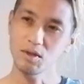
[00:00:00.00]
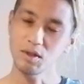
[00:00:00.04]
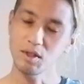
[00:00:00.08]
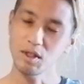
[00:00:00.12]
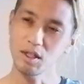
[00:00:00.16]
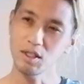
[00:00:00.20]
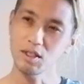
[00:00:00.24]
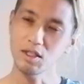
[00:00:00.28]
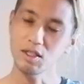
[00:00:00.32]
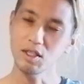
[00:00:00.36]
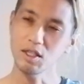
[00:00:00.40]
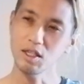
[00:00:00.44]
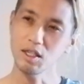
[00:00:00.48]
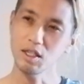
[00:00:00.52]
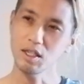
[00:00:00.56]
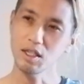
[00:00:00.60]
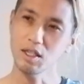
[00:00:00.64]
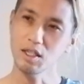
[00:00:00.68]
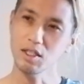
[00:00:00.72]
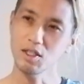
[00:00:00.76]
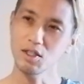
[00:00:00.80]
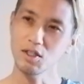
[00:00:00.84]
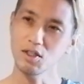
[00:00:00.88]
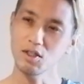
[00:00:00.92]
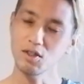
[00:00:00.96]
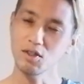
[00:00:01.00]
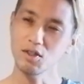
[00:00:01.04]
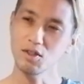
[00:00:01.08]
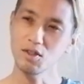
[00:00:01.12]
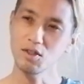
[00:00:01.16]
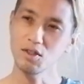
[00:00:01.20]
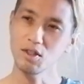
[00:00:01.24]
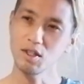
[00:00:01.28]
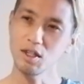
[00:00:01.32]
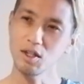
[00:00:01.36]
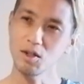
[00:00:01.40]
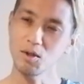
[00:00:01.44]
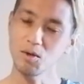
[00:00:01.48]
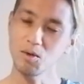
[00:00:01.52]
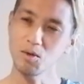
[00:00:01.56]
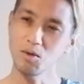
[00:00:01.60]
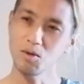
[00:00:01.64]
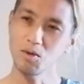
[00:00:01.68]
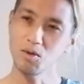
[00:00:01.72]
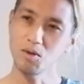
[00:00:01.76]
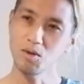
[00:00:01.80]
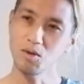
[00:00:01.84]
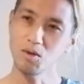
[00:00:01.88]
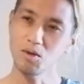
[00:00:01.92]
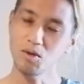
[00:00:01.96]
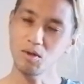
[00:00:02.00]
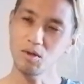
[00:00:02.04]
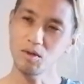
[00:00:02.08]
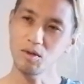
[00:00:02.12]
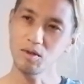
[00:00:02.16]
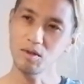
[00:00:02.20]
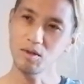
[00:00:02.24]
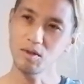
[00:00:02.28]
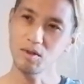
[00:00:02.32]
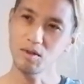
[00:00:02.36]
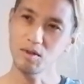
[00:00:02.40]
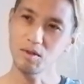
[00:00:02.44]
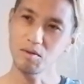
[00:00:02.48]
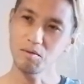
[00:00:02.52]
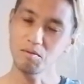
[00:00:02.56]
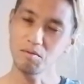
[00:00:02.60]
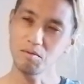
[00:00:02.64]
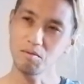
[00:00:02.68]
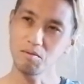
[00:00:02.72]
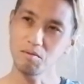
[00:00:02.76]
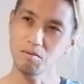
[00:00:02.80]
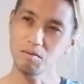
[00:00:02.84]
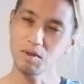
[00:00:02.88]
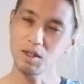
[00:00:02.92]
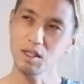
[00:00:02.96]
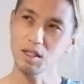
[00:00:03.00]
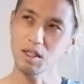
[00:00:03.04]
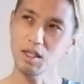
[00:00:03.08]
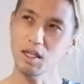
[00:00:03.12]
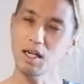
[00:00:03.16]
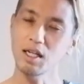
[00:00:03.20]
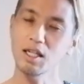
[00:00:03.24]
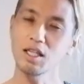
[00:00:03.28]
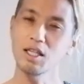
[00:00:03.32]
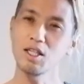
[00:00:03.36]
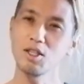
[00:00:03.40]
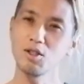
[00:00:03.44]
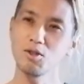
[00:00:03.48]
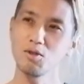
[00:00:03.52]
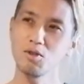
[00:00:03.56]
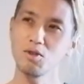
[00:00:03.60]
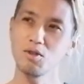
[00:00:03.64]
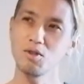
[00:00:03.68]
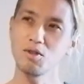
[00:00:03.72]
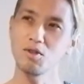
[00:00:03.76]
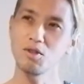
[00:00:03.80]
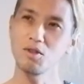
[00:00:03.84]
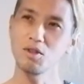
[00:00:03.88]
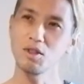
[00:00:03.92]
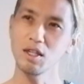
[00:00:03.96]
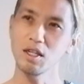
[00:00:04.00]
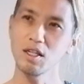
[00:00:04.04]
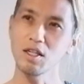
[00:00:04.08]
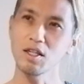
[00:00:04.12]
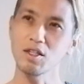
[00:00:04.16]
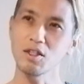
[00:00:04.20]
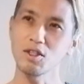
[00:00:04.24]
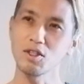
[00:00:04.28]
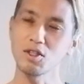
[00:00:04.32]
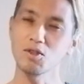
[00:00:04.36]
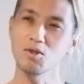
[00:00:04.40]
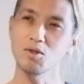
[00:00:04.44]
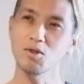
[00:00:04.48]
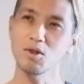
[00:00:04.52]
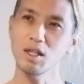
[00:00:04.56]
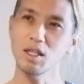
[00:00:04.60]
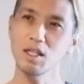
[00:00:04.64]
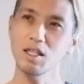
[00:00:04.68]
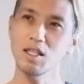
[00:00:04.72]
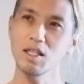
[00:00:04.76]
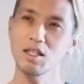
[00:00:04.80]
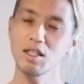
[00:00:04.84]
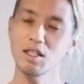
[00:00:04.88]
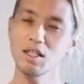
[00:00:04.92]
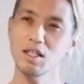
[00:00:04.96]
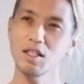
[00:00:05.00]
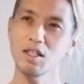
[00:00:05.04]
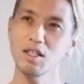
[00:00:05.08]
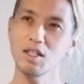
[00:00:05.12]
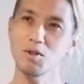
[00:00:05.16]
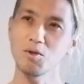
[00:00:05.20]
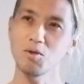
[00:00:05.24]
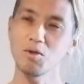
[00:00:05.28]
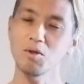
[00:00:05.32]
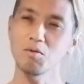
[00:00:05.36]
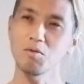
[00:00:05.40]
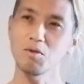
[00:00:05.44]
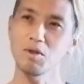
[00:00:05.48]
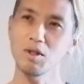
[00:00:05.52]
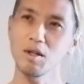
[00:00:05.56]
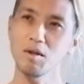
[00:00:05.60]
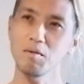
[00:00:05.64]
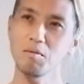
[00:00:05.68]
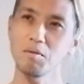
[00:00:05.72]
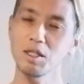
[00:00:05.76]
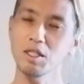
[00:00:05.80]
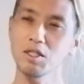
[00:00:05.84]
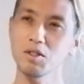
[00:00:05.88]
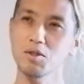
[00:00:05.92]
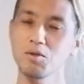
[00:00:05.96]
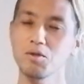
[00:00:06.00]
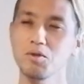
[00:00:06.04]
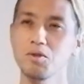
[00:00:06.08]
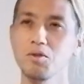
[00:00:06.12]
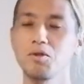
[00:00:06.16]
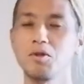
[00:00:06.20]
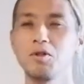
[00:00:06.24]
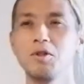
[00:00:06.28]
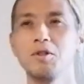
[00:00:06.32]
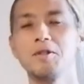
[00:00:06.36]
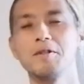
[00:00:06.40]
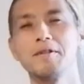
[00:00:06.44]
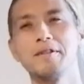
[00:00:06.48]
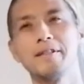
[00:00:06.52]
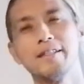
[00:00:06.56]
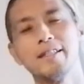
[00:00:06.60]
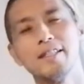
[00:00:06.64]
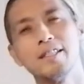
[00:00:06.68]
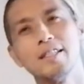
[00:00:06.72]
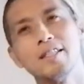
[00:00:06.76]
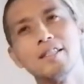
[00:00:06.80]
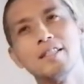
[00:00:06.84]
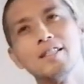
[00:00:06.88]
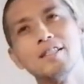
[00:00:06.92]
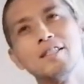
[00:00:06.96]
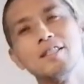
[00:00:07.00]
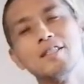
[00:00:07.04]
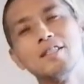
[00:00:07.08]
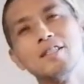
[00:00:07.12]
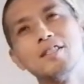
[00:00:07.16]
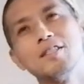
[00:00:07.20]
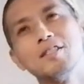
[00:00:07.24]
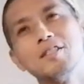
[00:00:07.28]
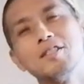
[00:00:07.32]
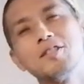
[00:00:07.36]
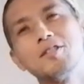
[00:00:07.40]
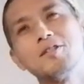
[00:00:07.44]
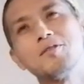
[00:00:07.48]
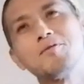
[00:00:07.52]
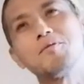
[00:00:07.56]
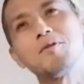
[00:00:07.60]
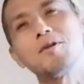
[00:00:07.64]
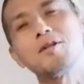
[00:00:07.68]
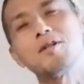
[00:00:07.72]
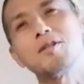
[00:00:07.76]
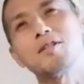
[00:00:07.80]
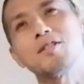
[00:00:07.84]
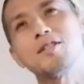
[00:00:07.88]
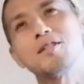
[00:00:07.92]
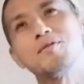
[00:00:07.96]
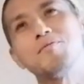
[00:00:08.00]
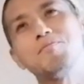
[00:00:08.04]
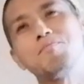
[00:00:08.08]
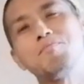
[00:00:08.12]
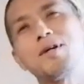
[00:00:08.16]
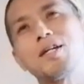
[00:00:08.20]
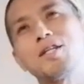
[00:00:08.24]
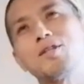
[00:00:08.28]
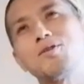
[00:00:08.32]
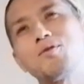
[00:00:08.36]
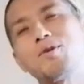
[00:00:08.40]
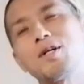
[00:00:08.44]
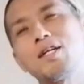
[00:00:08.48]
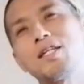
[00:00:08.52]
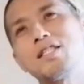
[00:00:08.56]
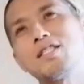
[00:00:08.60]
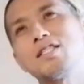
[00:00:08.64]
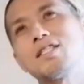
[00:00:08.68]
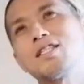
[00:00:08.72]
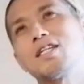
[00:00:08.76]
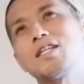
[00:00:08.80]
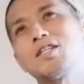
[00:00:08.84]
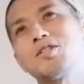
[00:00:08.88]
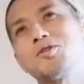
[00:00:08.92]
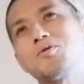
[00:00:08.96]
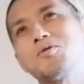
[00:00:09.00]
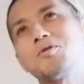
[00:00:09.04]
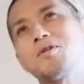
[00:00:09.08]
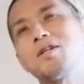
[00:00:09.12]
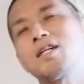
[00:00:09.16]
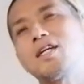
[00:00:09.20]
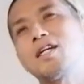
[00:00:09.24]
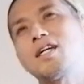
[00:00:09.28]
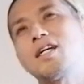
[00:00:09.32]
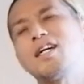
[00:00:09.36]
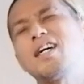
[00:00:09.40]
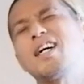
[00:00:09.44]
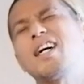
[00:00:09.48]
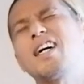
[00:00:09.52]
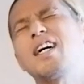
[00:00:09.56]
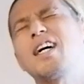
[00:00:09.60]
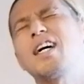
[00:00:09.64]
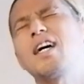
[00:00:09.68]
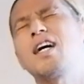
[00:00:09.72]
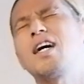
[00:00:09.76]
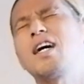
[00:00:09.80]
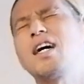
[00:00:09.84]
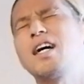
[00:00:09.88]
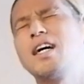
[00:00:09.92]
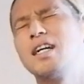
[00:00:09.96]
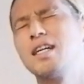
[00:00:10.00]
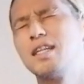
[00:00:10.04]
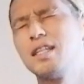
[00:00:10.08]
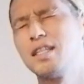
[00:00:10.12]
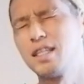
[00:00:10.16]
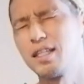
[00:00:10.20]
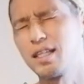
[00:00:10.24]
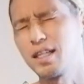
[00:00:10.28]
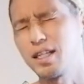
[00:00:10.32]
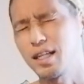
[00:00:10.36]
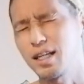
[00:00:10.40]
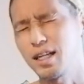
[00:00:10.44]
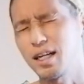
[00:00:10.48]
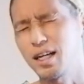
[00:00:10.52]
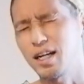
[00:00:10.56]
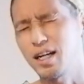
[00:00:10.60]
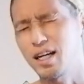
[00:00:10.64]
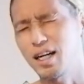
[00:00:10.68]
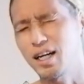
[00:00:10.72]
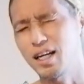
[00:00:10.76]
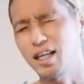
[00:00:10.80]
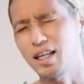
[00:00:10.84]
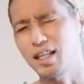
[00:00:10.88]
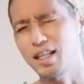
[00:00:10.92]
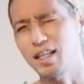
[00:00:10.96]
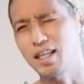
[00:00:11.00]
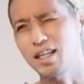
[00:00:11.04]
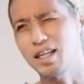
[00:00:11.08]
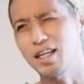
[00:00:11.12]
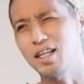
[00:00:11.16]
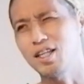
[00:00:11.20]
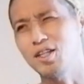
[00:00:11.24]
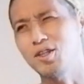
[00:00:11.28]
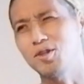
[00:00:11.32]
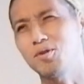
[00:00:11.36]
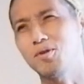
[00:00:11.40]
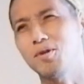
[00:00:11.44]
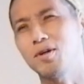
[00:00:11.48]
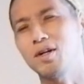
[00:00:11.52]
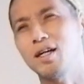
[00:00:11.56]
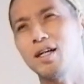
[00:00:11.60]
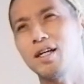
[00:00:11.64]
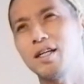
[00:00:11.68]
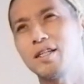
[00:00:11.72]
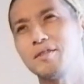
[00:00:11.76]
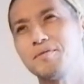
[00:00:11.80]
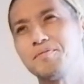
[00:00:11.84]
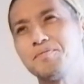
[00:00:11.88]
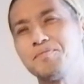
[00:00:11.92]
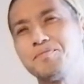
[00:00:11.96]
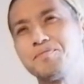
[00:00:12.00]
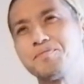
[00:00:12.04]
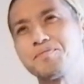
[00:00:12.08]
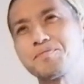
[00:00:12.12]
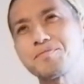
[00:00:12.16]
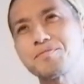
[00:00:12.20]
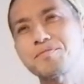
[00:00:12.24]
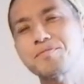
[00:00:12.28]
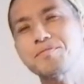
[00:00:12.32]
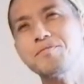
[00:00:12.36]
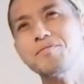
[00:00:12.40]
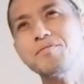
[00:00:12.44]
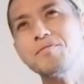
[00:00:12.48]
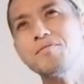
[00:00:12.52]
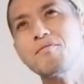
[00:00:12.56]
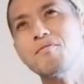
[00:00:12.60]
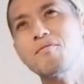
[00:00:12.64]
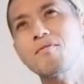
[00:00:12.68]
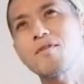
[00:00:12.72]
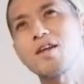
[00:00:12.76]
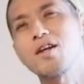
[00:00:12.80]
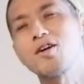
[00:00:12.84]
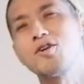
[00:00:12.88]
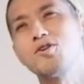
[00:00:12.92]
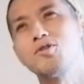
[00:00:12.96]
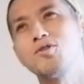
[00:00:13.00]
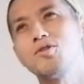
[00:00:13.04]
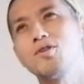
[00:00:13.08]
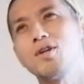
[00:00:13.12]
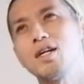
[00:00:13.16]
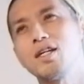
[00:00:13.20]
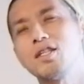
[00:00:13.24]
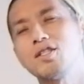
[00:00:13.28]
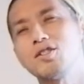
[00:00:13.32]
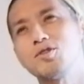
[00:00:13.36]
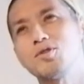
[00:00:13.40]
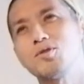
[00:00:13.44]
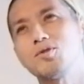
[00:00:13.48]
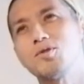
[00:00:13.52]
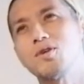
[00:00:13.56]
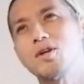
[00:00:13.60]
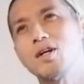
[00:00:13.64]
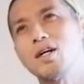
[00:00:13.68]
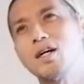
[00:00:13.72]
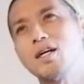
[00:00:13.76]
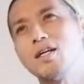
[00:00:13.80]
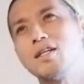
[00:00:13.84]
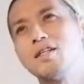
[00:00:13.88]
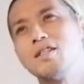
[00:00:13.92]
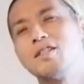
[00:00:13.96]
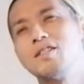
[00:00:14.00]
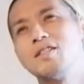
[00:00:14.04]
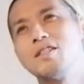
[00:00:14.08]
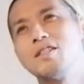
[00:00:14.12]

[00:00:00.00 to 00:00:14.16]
ね、生活でこう、まあ、ガキのね、クソガキだったんでね、俺もね、まあ、そう、まあ、バドワイザーとか、ああ、ハイネケンとか、クワーズとか、